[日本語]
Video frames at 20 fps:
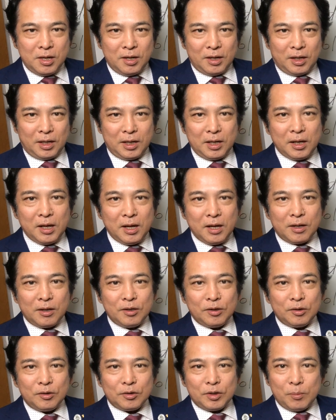あれが
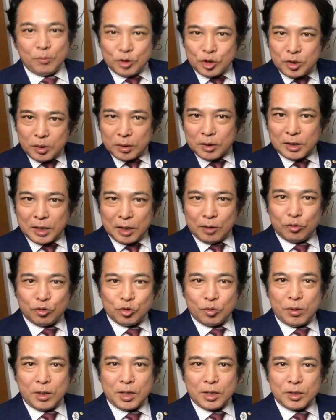でも彼
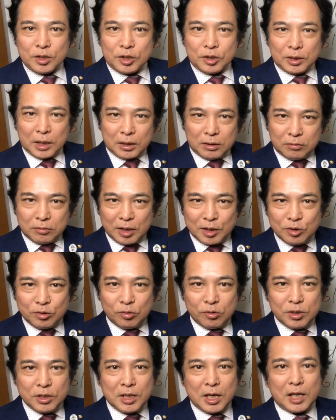女はたった一
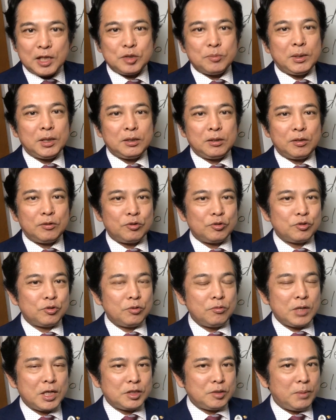人で始まったんです
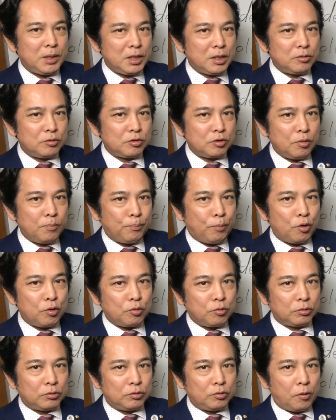よ始めたんですよ
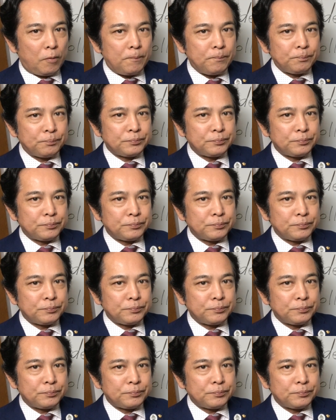ボイコット、